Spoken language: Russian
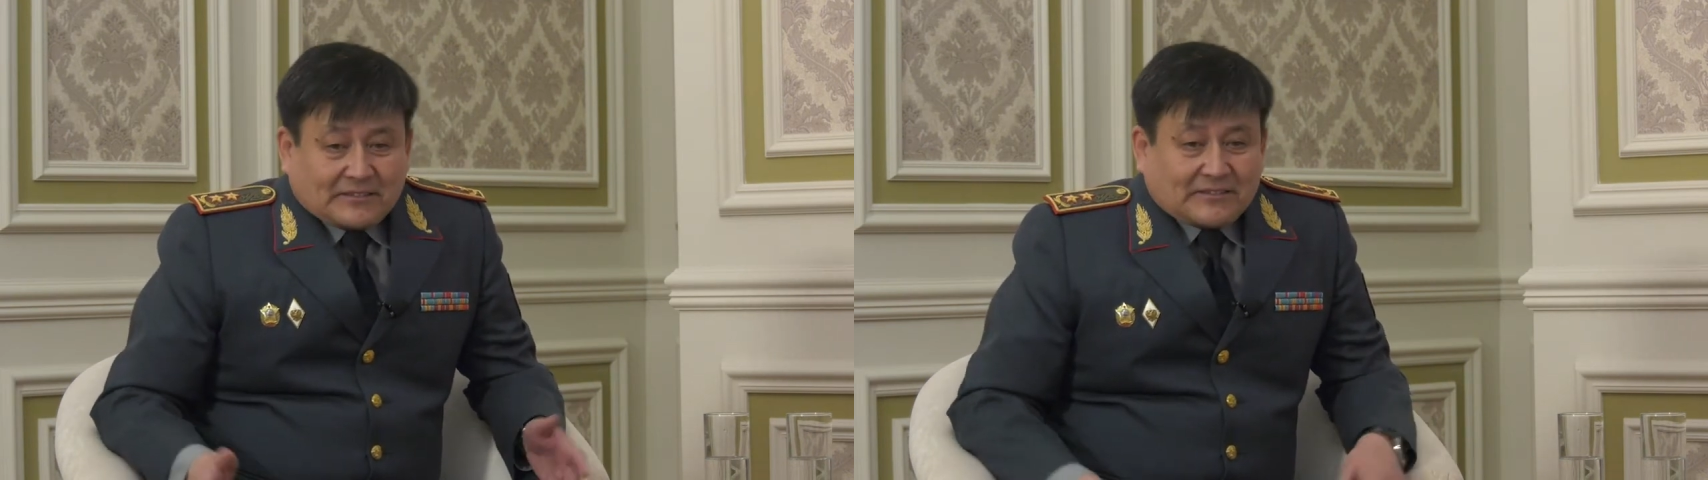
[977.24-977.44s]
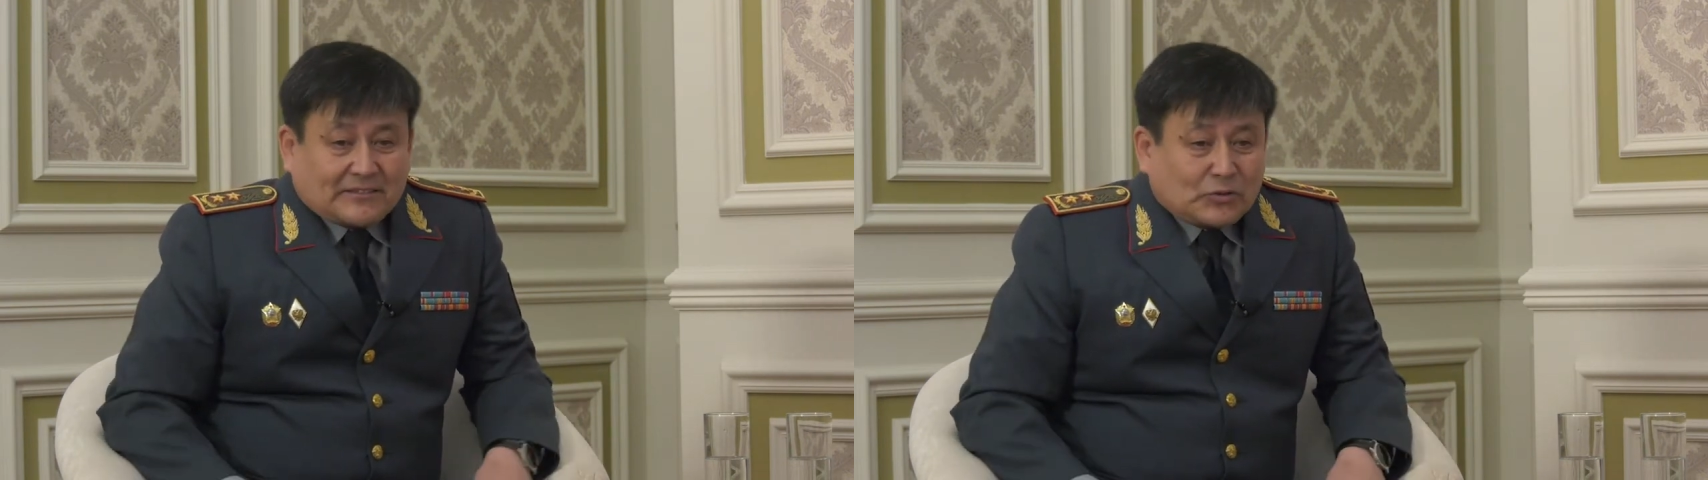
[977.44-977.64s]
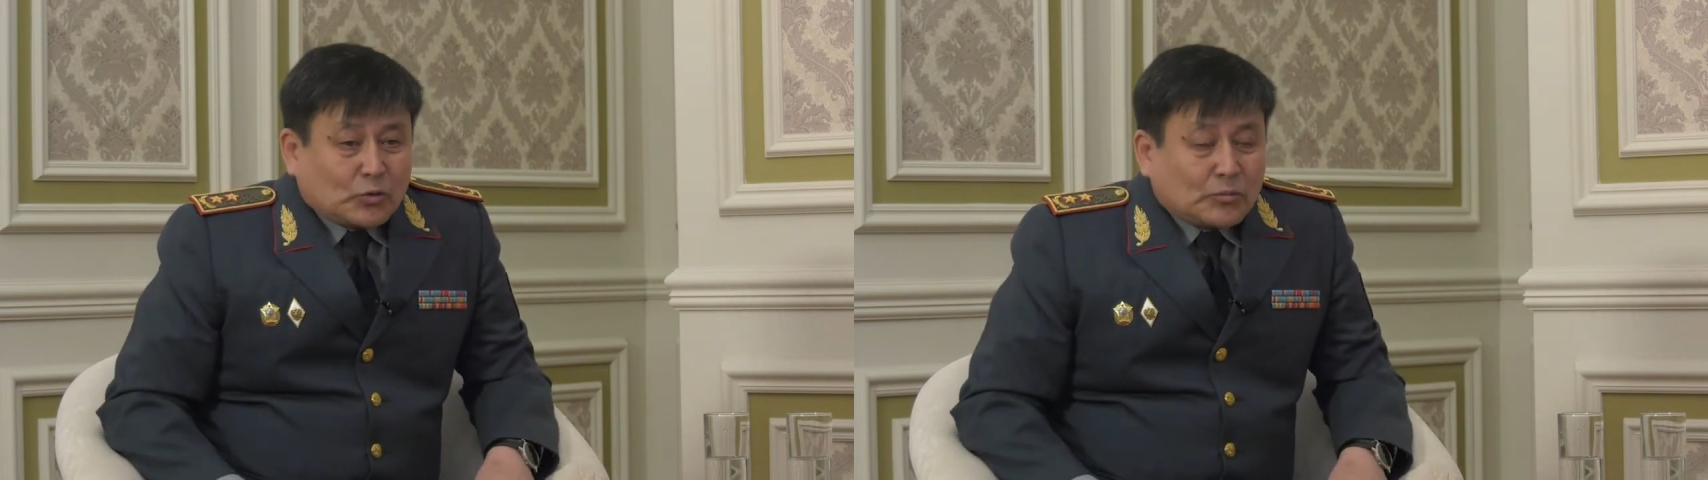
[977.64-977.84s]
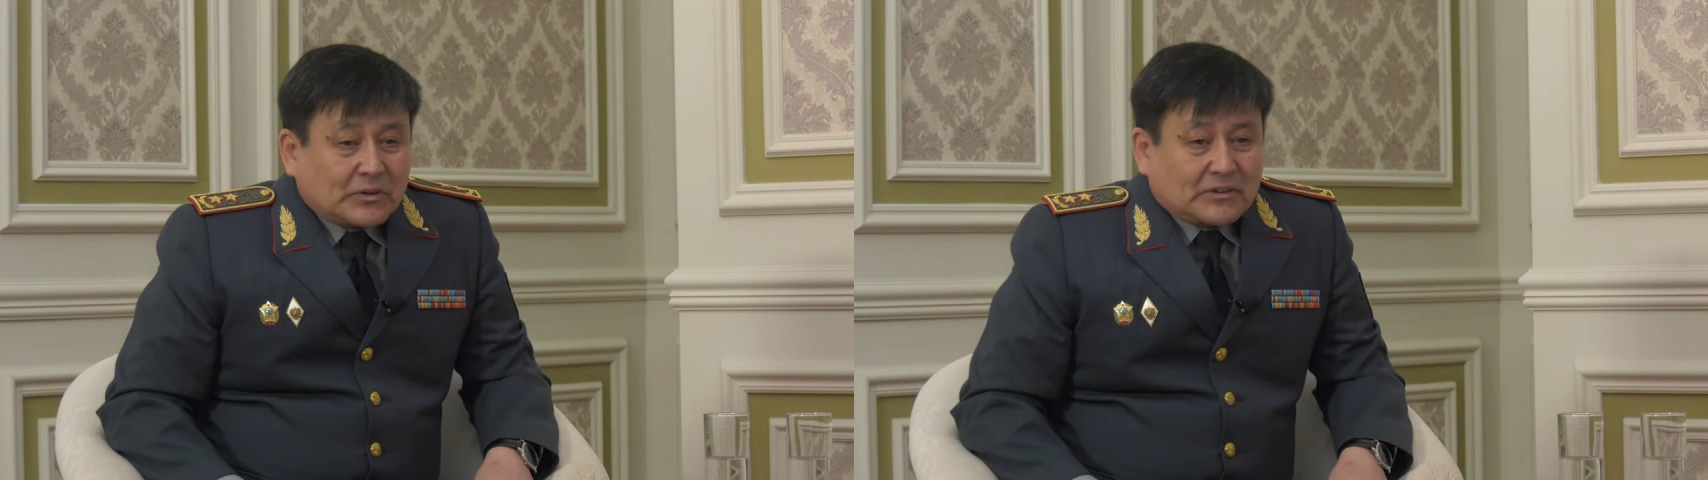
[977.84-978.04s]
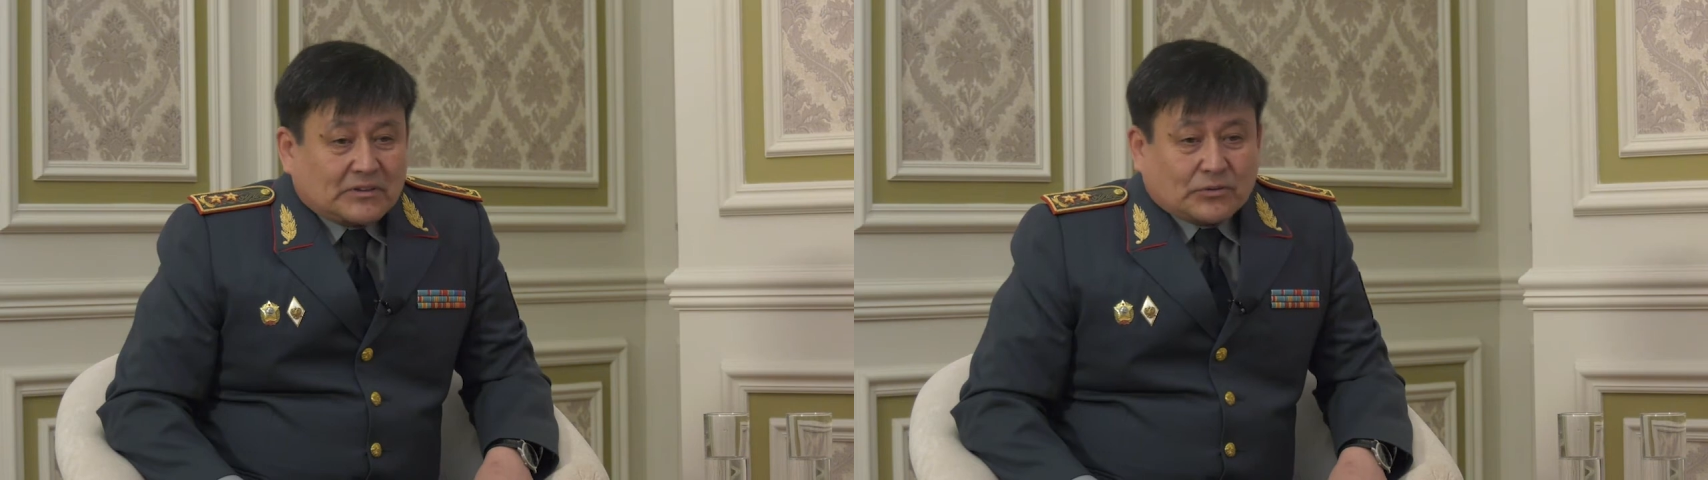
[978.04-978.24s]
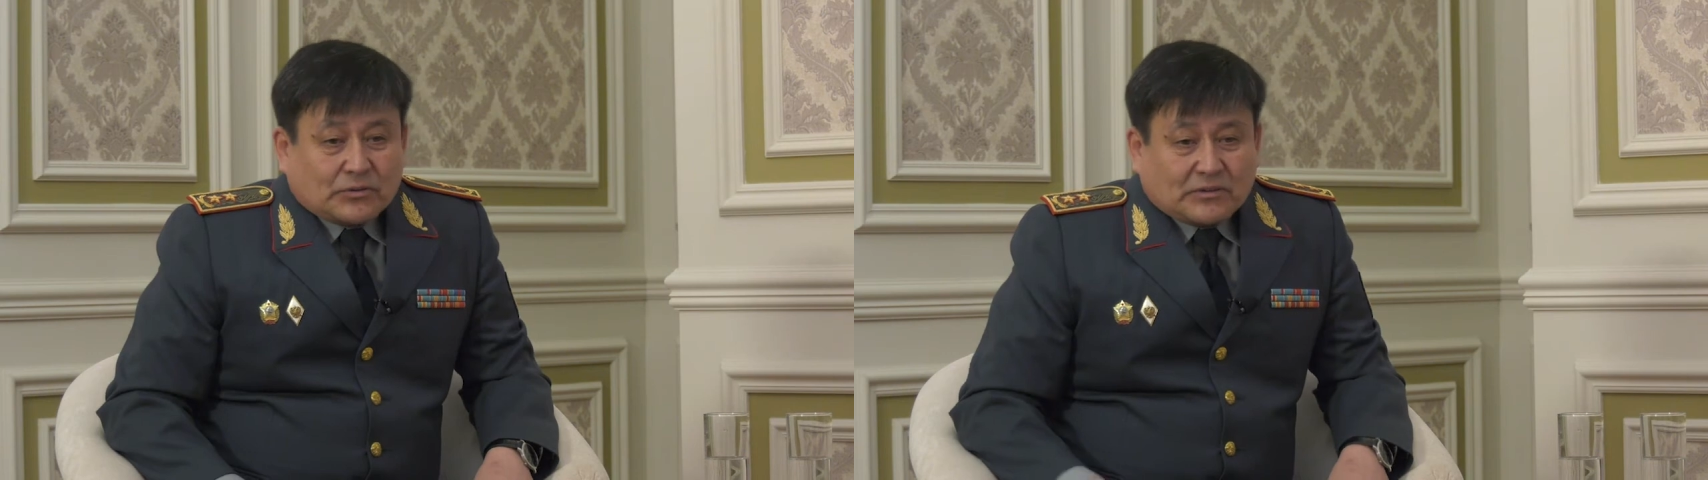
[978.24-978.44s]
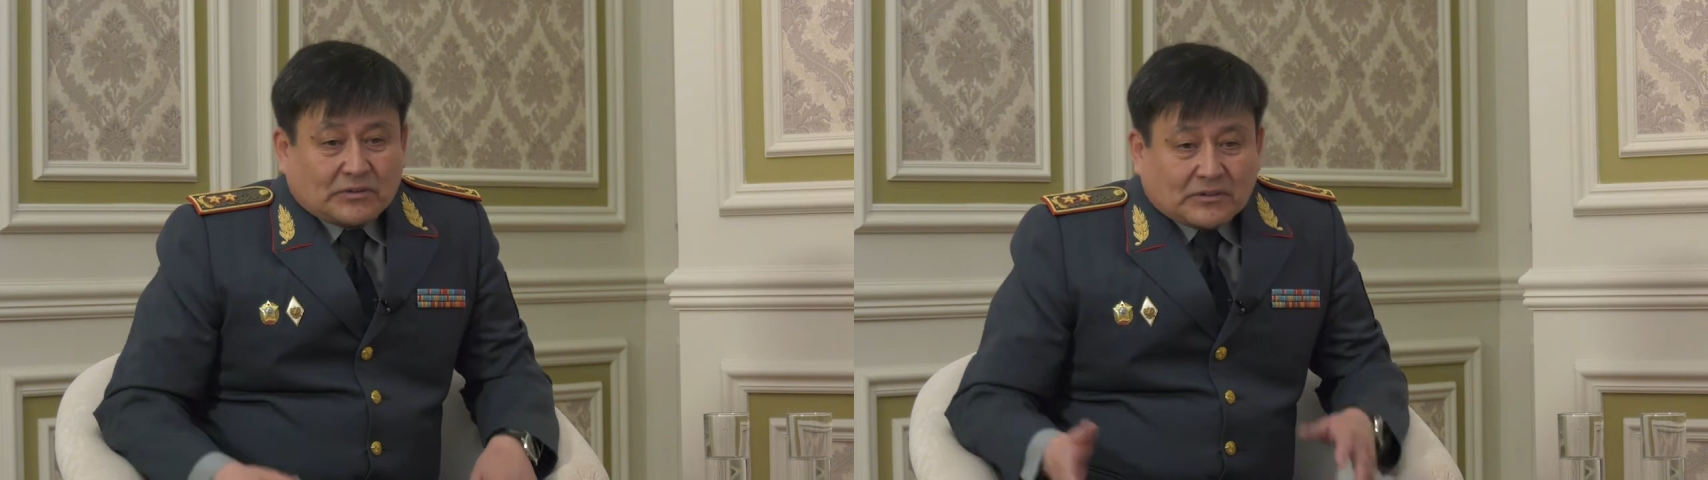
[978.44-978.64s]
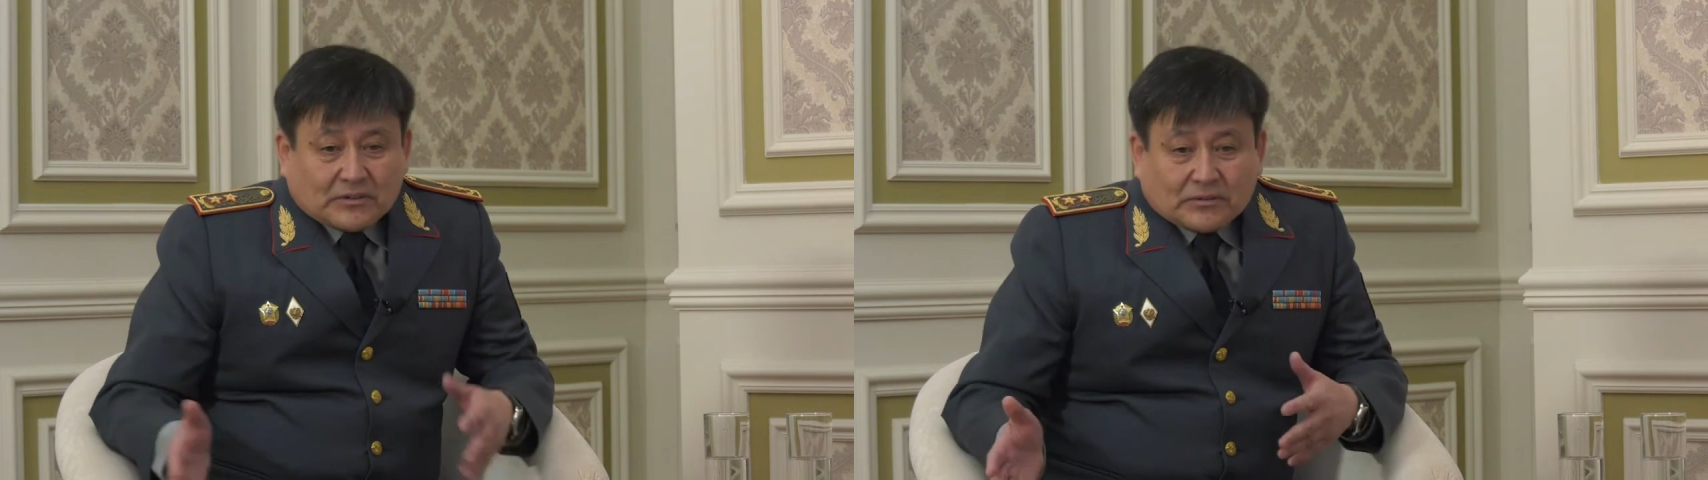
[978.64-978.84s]
думают, что
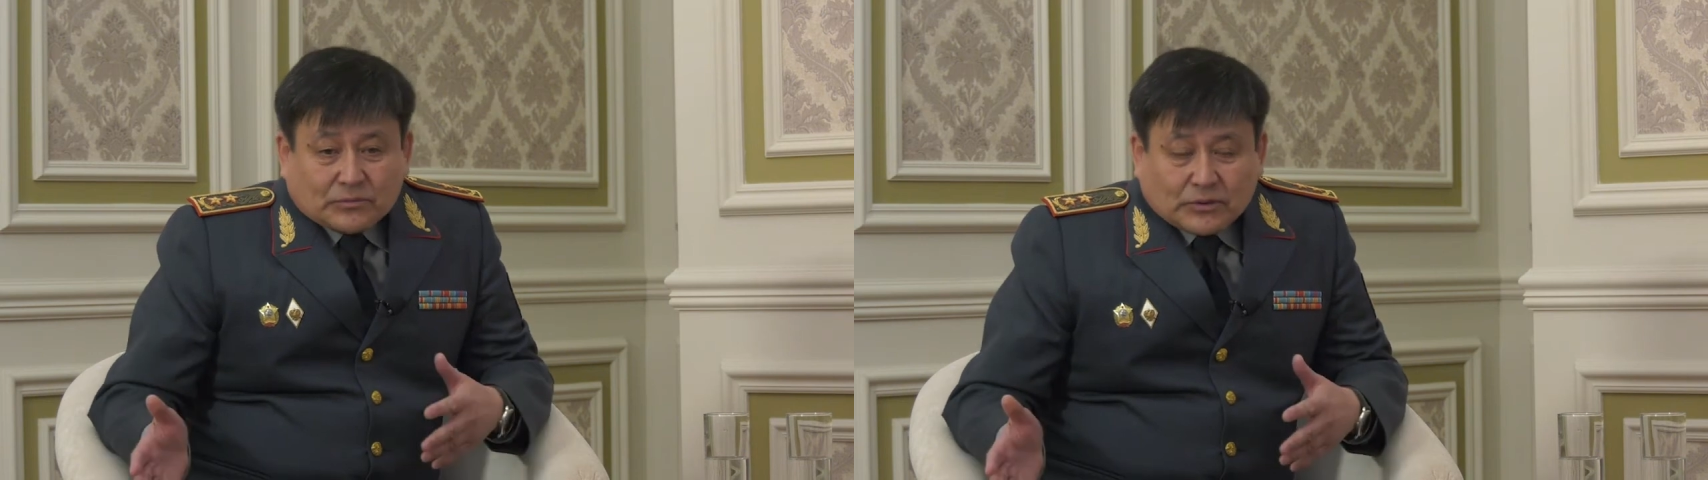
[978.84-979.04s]
э,